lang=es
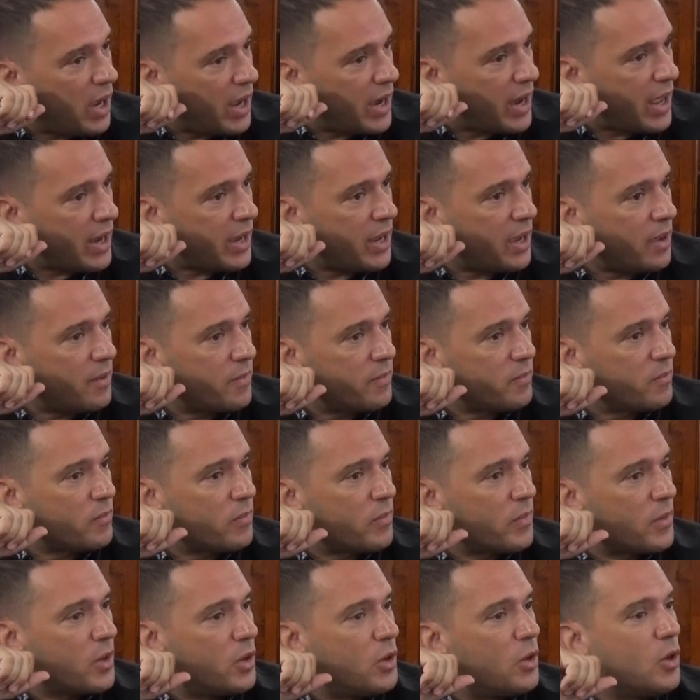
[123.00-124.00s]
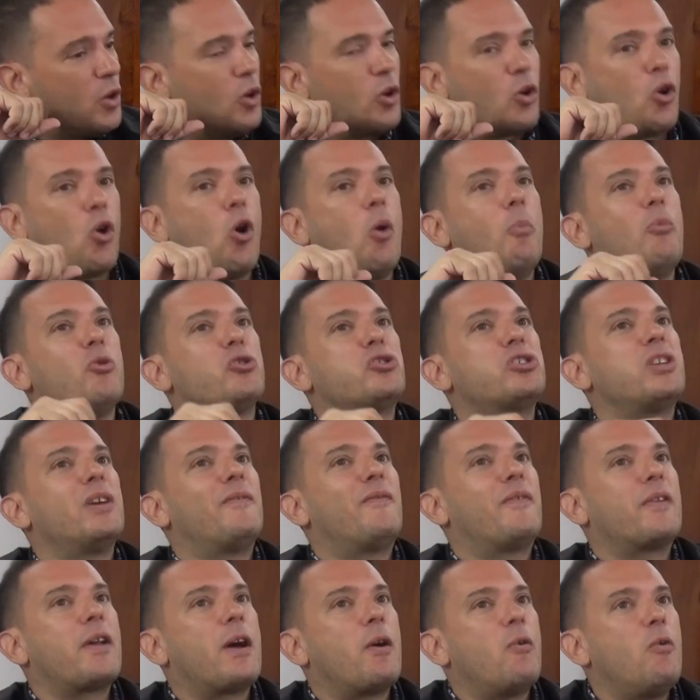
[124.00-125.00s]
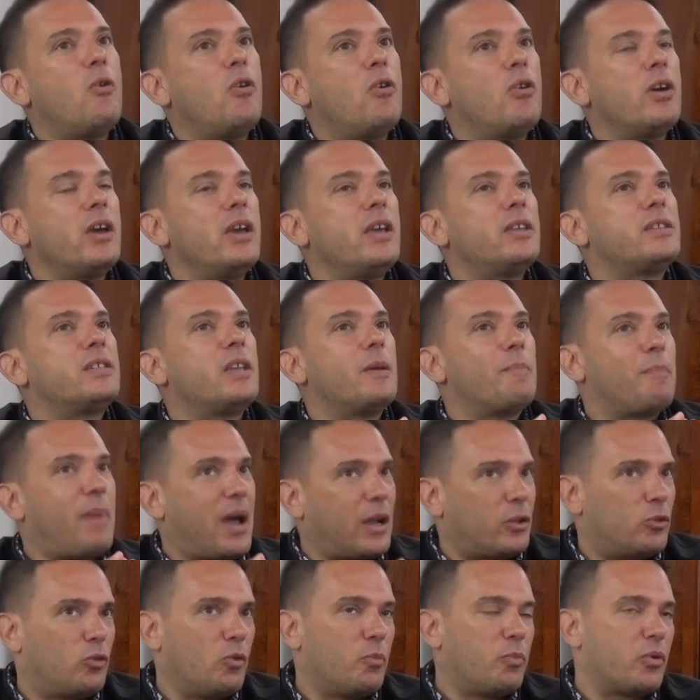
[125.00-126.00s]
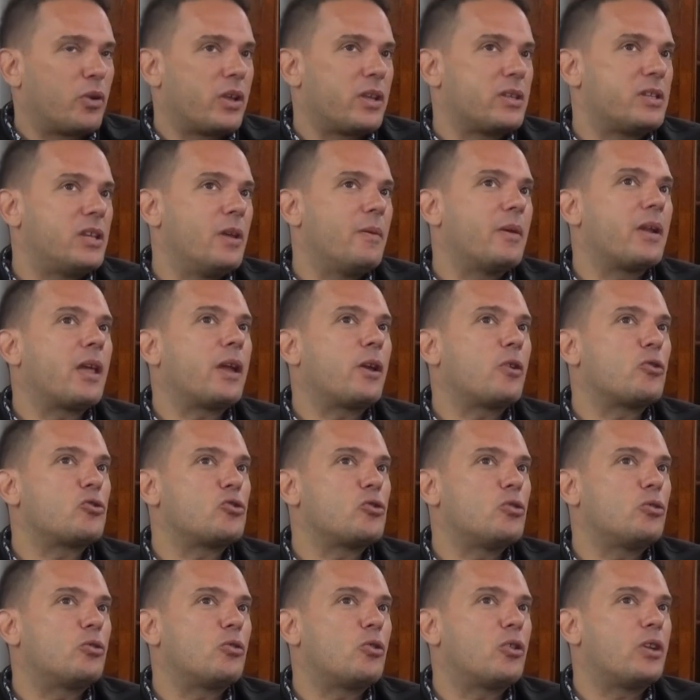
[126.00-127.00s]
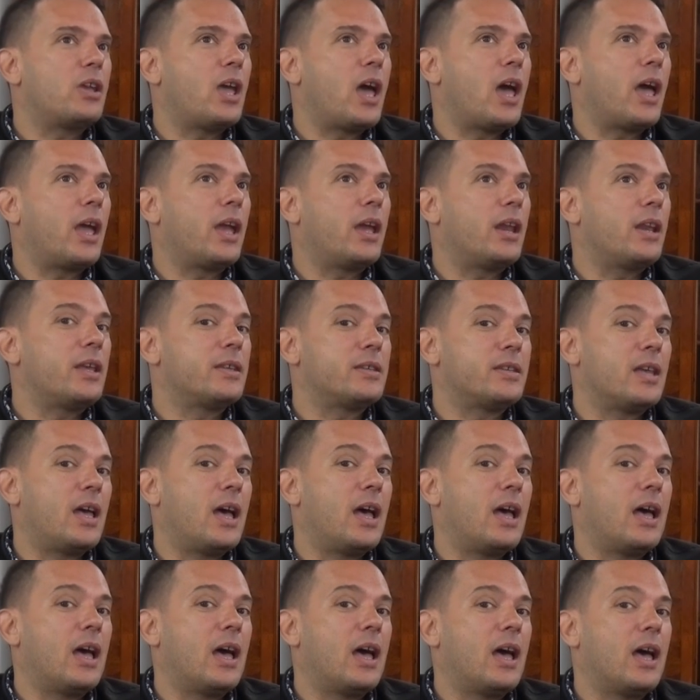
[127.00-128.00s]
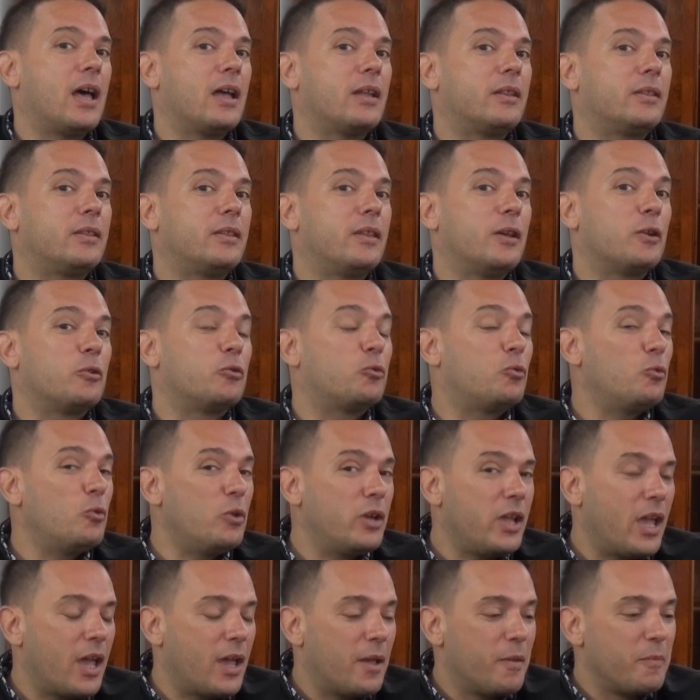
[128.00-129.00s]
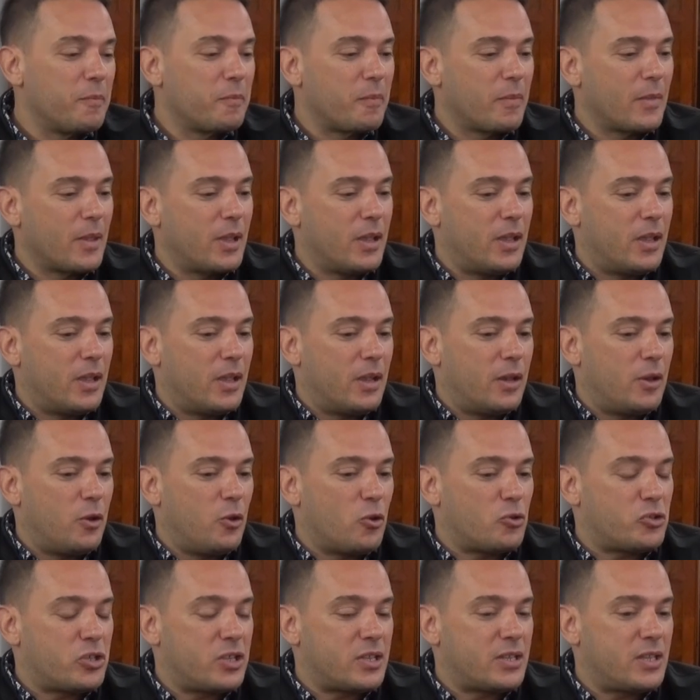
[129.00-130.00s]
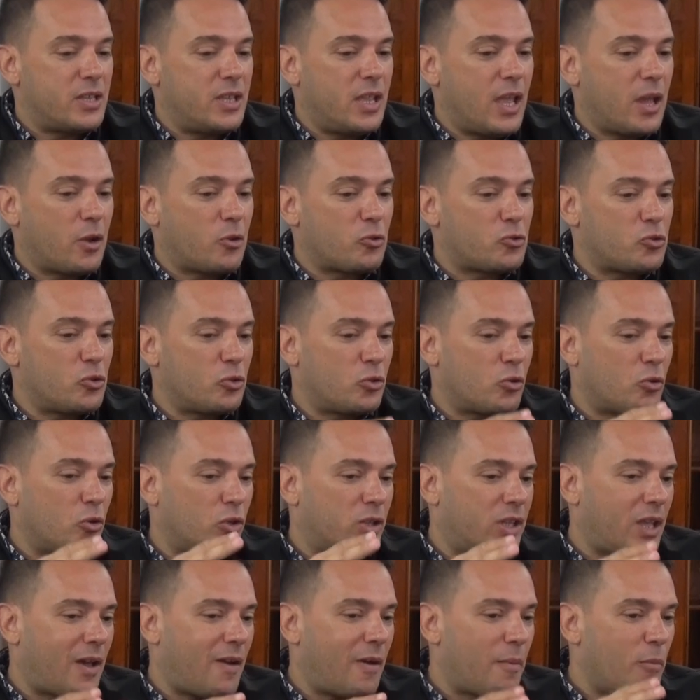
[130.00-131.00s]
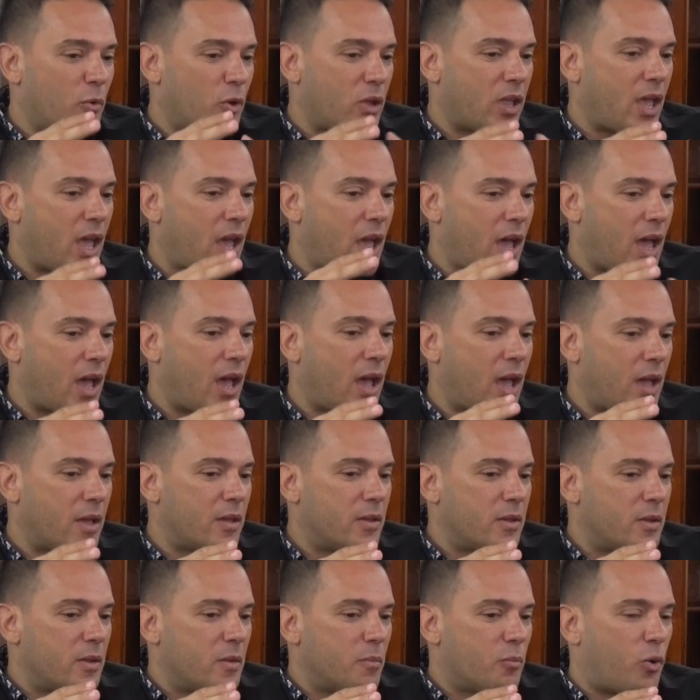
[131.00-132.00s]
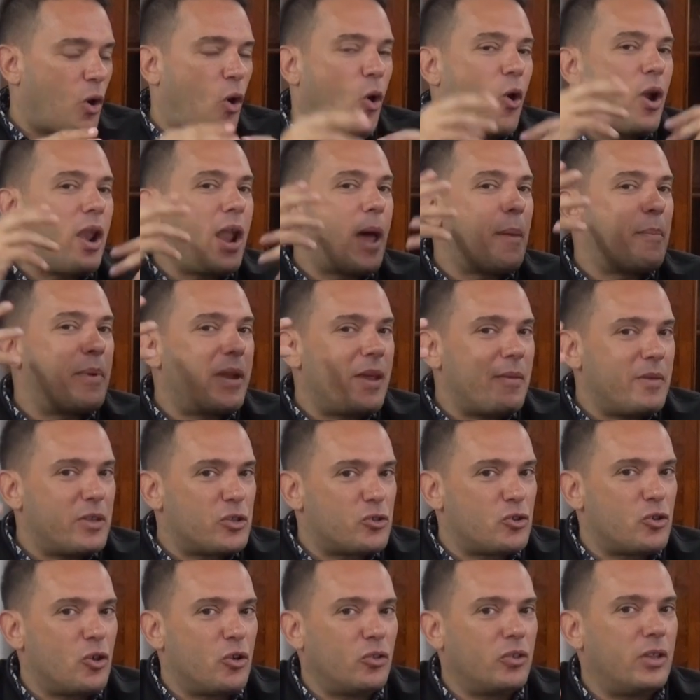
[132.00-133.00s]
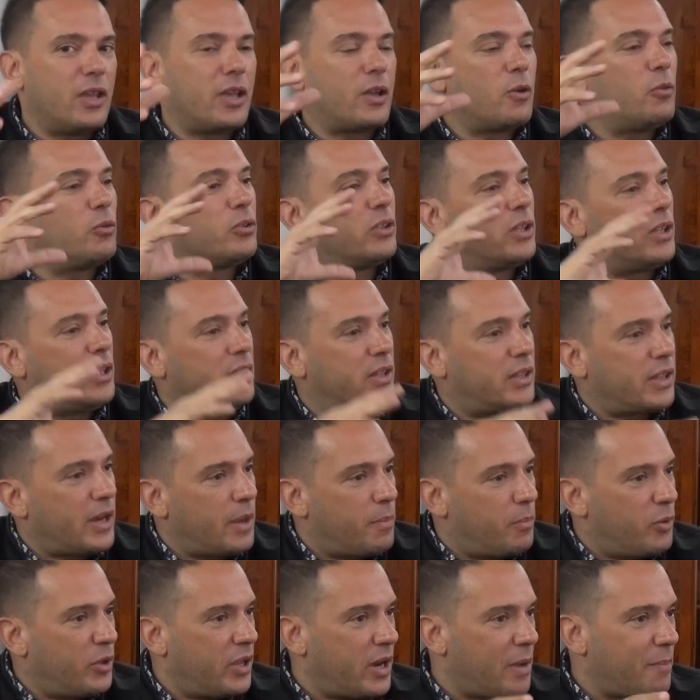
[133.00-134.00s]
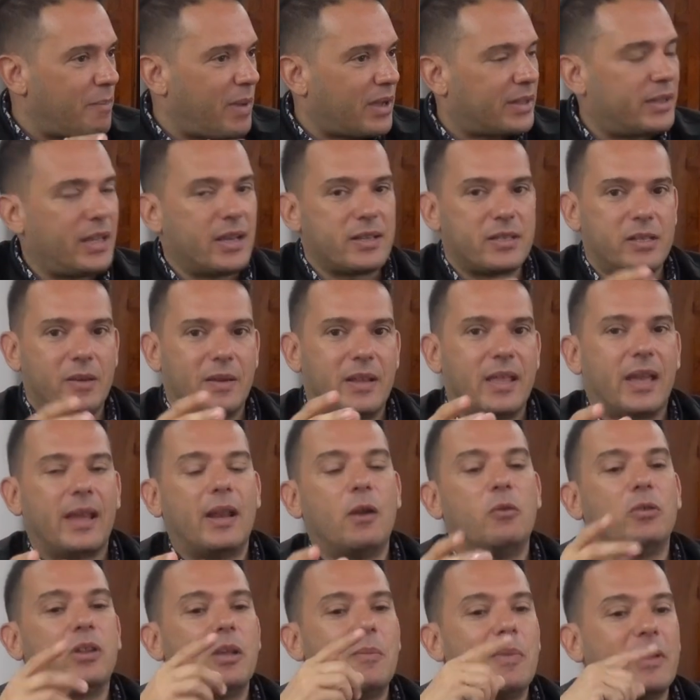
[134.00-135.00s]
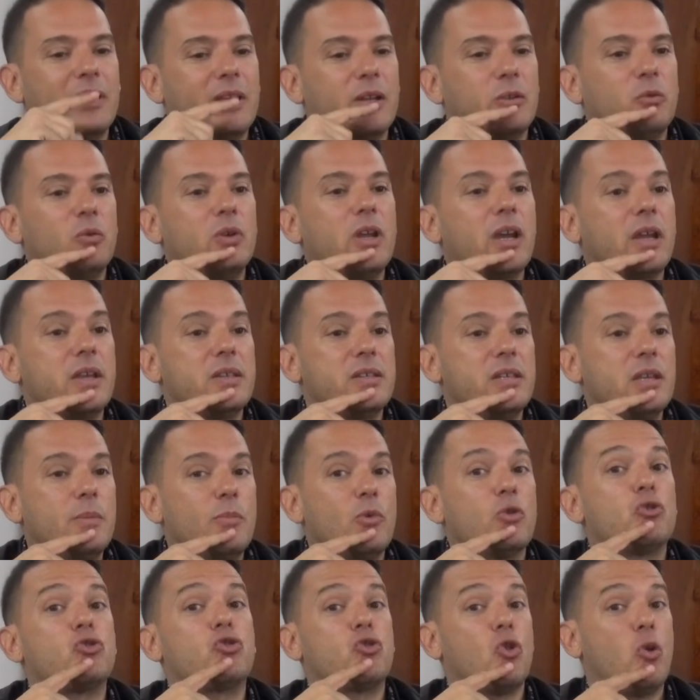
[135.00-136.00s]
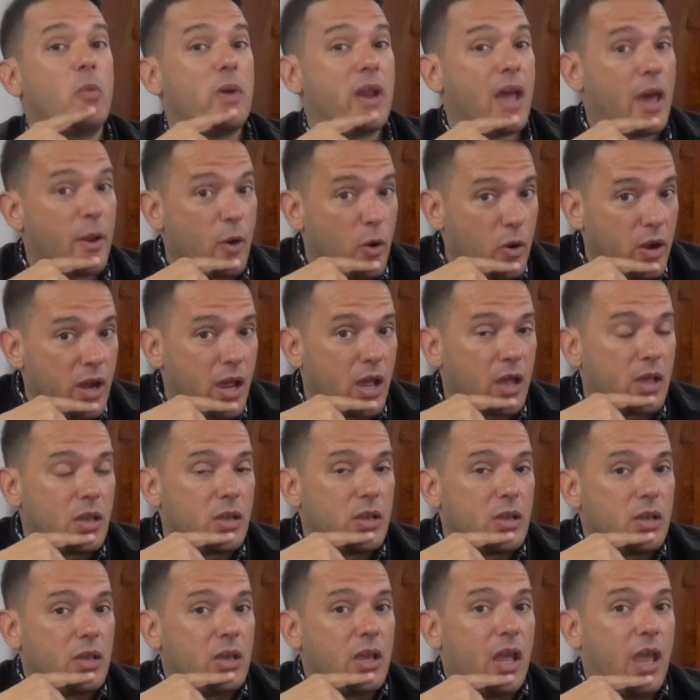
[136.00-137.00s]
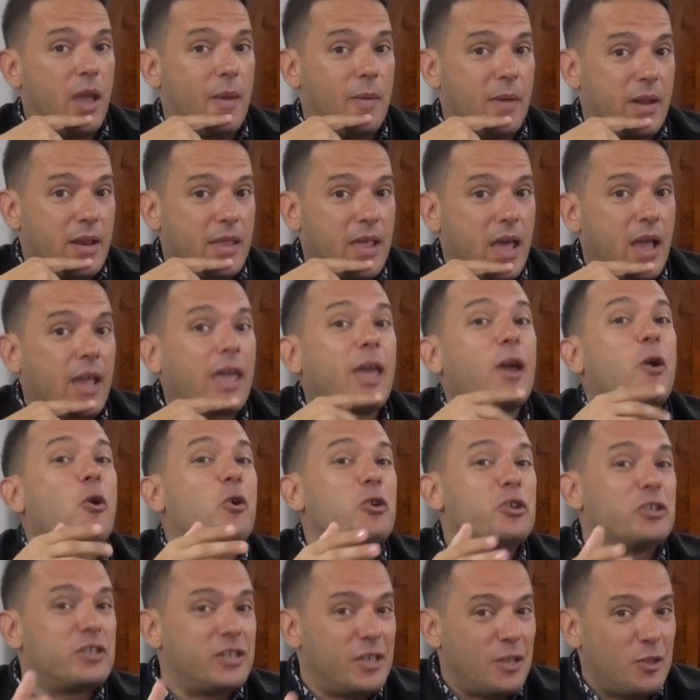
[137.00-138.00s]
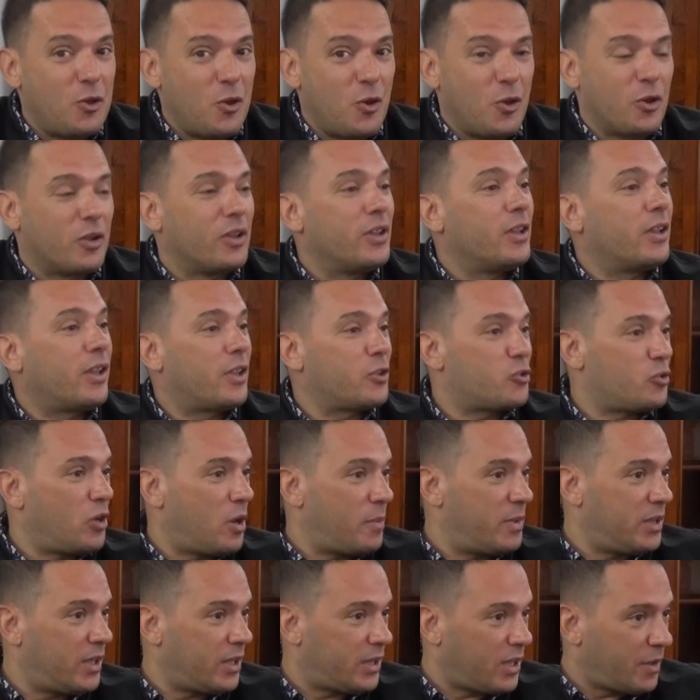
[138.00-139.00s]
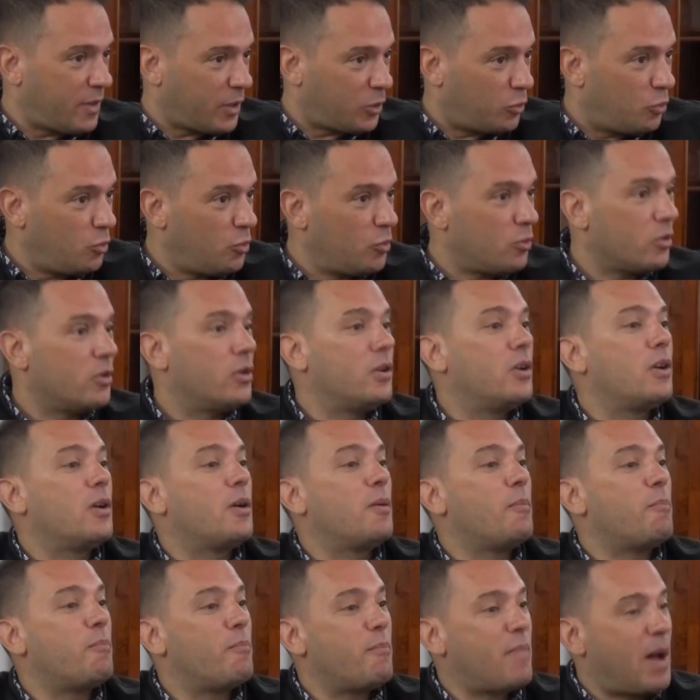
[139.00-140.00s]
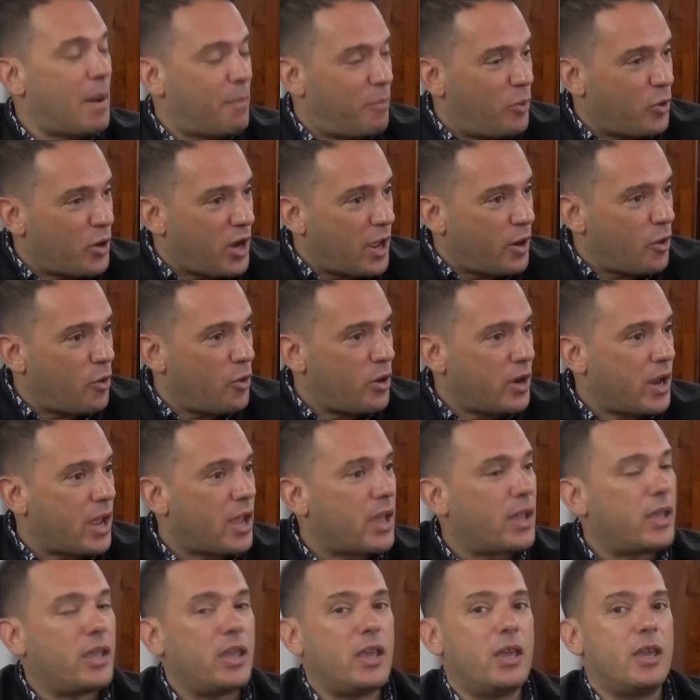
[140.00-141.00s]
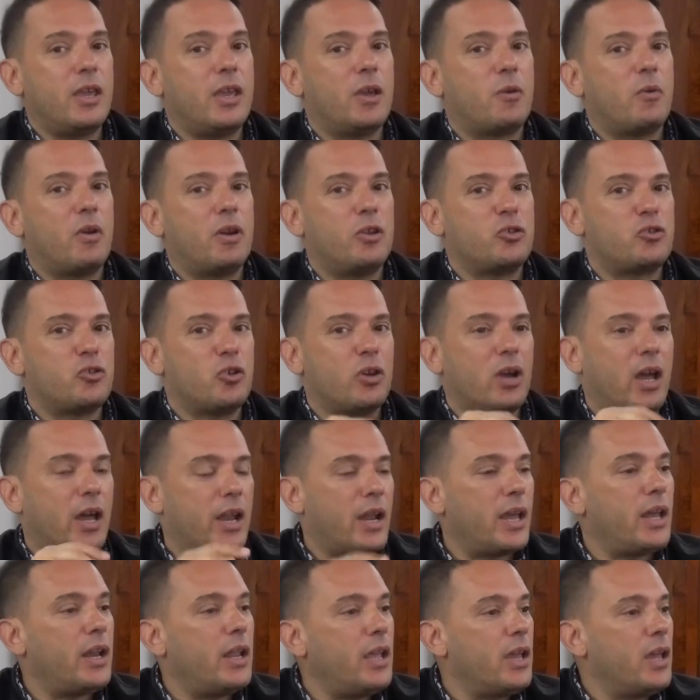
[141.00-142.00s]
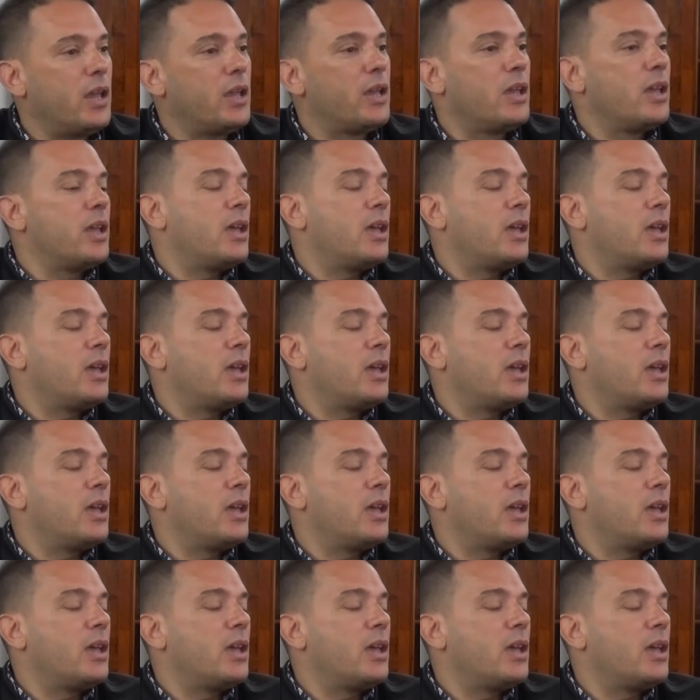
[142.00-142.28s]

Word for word: Canaria. Exactamente. ¿Cómo se fraguó ese pacto? Porque si es verdad que nosotros ya en esa tertulia, no sé si ya nosotros estábamos ya pues con la previsión de que ustedes tres pudieran pactar. pactarse. Es verdad que la última tertulia que hicimos sobre Arona, es verdad que coincidió, que solamente estabas tú, más por Arona y Coalición Canaria.